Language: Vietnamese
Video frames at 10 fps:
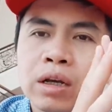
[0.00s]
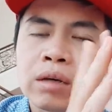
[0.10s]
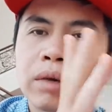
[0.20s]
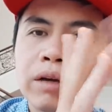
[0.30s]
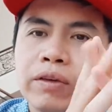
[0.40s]

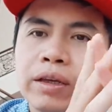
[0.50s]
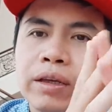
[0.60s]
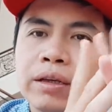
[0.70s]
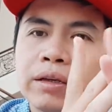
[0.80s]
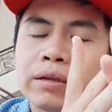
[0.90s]
bởi
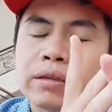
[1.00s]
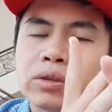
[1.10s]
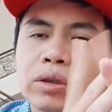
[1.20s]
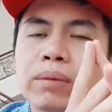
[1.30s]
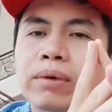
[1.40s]
vì
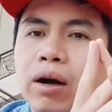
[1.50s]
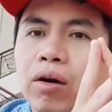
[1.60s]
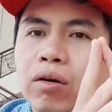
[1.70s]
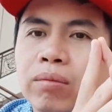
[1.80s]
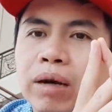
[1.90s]
xuất nhập
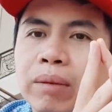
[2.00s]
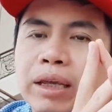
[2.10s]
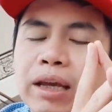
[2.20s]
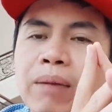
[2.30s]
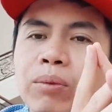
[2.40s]
khẩu mà
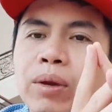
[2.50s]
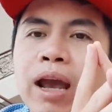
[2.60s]
bị áp thuế